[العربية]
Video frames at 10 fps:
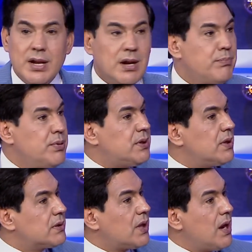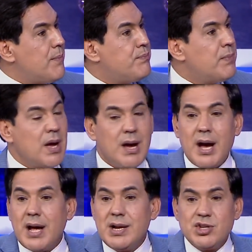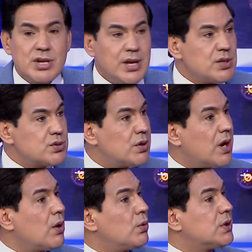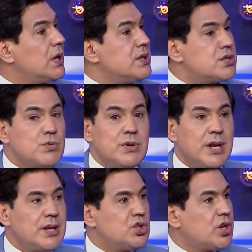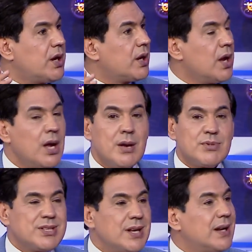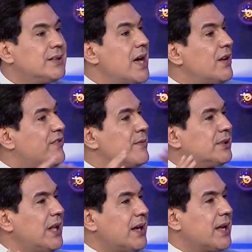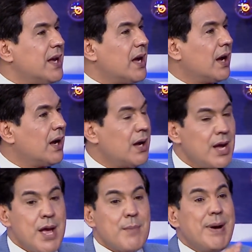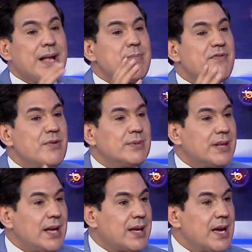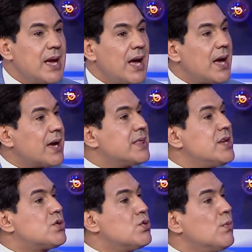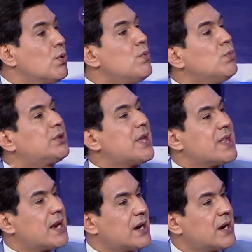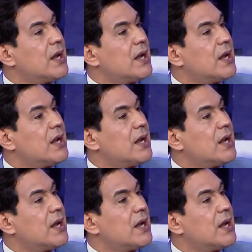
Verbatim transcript: لبيت الطلب على جناح السرعه قلت لها انت وين راني جايك مشيت لها للدار فهمت الحكايه بعد ما فهمت الحكايه خذيت نور المتضرر